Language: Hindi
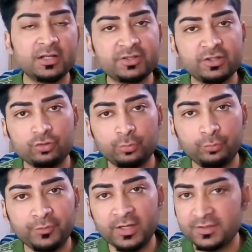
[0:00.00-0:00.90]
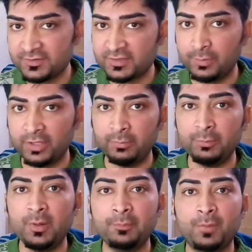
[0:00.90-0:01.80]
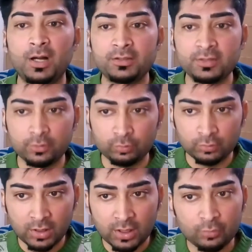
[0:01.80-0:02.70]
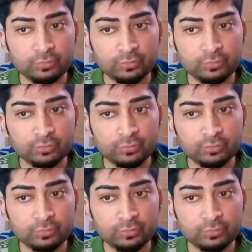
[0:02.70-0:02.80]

आज की जो मूवी है जिसके बारे में मैं बात करूंगा